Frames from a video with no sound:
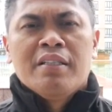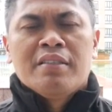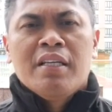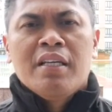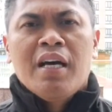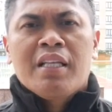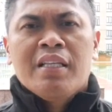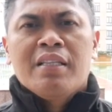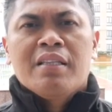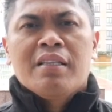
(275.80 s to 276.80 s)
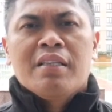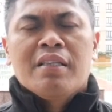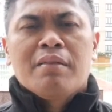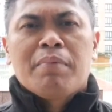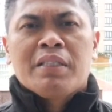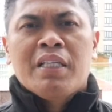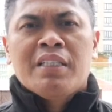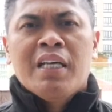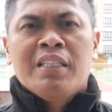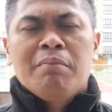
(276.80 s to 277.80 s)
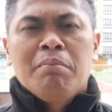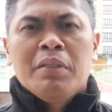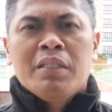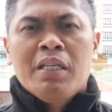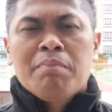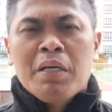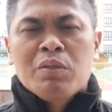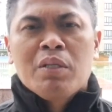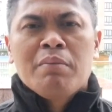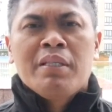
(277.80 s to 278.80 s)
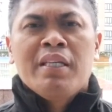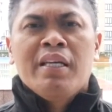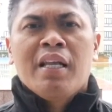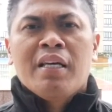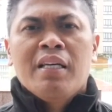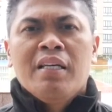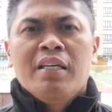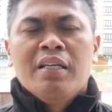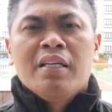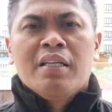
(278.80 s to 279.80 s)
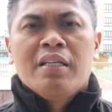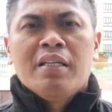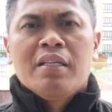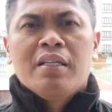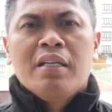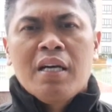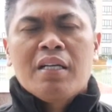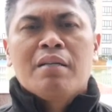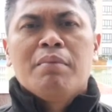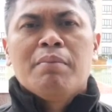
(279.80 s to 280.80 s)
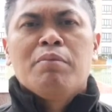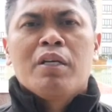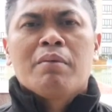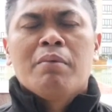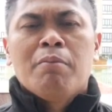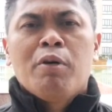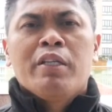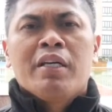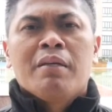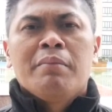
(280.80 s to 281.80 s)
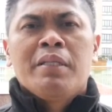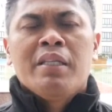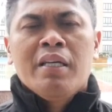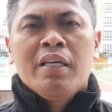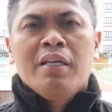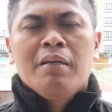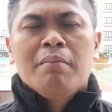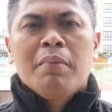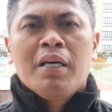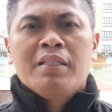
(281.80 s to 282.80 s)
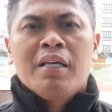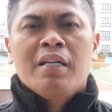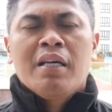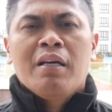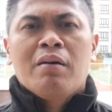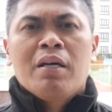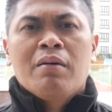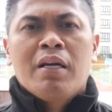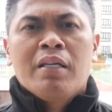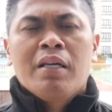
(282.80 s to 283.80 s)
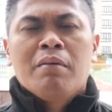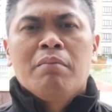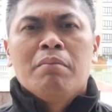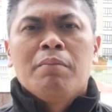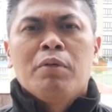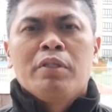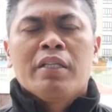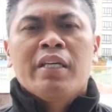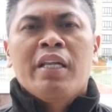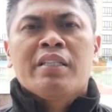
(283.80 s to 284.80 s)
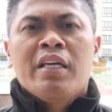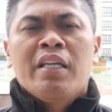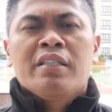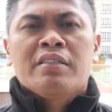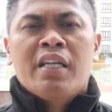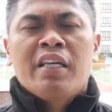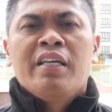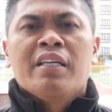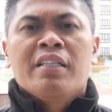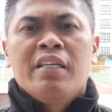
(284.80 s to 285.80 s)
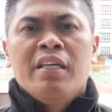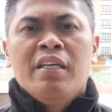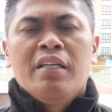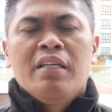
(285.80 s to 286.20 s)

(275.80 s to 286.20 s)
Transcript: sehingga atlet prestasi atlet bisa dipacu lebih tinggi lagi dengan kemampuan-kemampuan yang lebih tinggi, belajar dari orang-orang yang mempunyai teknik-teknik strategi yang tinggi,